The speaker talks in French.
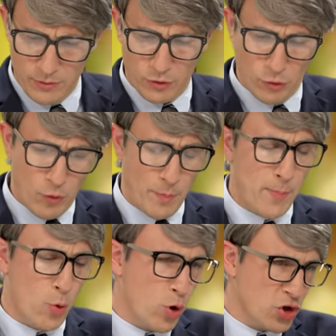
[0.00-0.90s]
Écoutez, je ne vois pas
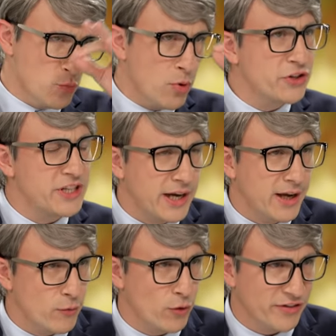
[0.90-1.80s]
pourquoi je mentirais
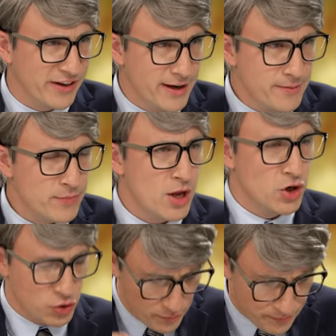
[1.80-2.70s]
aux Français. Eh
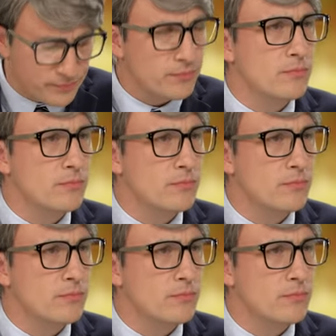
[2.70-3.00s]
ouais, parce que